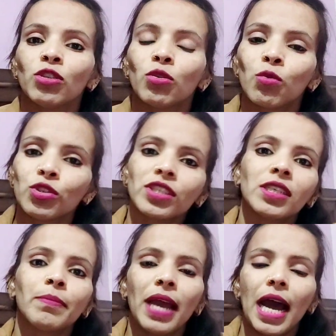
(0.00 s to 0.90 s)
तो
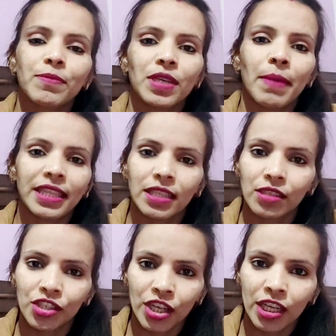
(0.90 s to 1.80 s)
कुछ मैं आपसे बातें
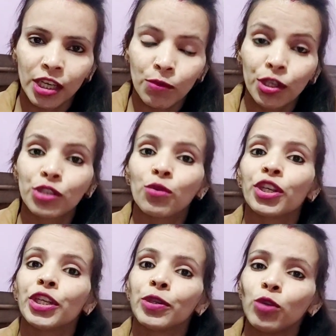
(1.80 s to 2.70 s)
से शेयर करूंगी जो
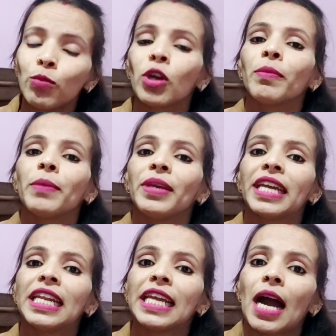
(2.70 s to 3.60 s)
कि न्यू बॉर्न बेबी
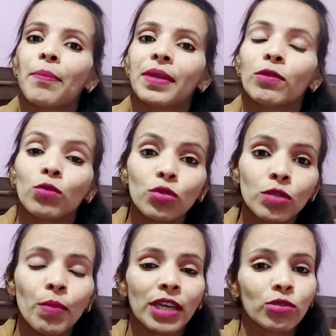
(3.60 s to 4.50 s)
के लिए आपने
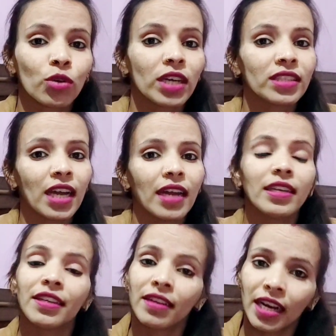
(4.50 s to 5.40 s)
उस बातों का ध्यान
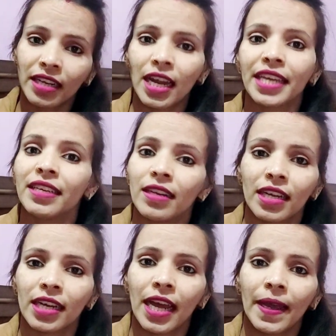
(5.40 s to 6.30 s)
रखना ही
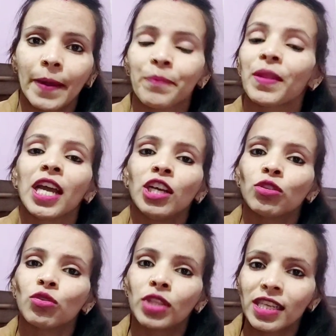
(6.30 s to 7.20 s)
रखना है
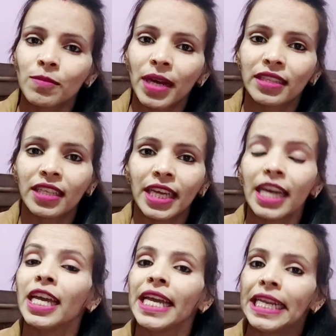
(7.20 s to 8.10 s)
तो दस बातें
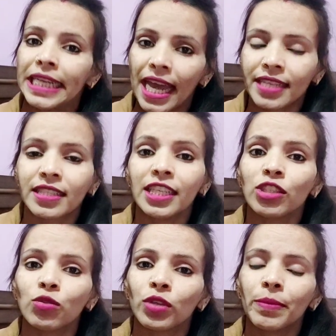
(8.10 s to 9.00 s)
हैं ऐसी
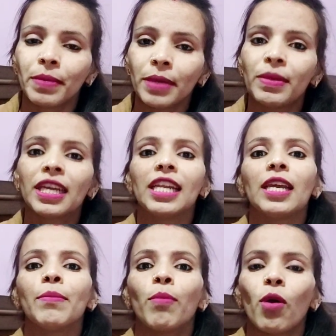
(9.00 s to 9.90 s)
जो कि बेबी के
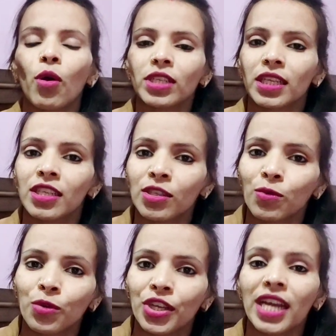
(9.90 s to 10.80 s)
लिए बहुत ज़्यादा
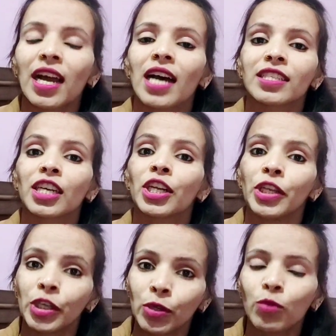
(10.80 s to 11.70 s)
ज़रूरी है खासकर
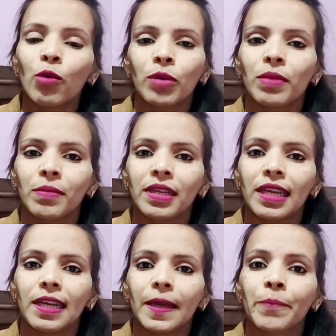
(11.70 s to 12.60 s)
न्यू बॉर्न बेबी
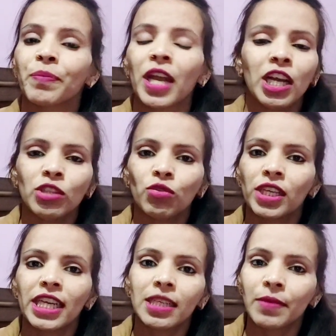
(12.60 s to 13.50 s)
के लिए तो
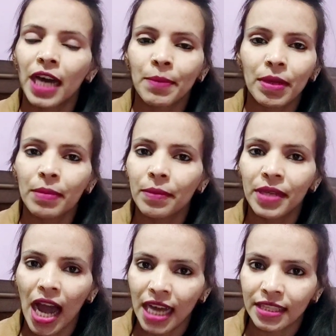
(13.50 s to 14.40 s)
देखिए जब घर में
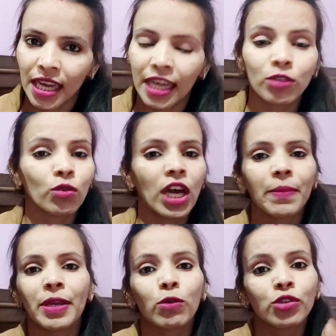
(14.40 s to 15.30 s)
बेबी आता है तो घर
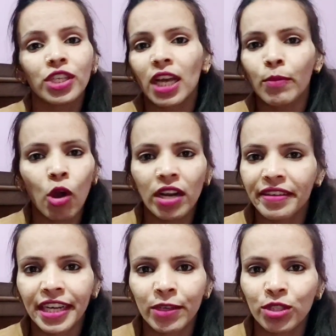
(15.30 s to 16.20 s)
में खुशी का माहौल
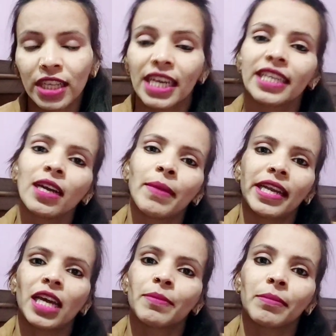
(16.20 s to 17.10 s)
क्रिएट हो जाता है कि
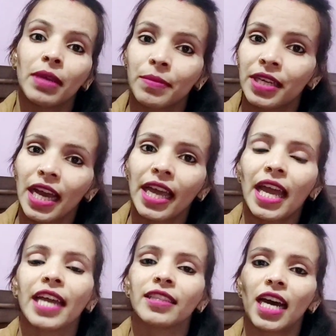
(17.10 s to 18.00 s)
हमारे घर में बेबी आया
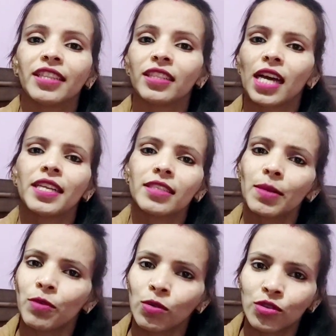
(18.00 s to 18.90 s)
है दादी नानी
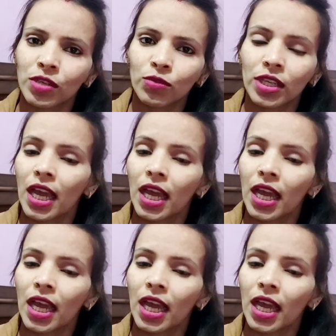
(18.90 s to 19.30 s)
सब खुशियों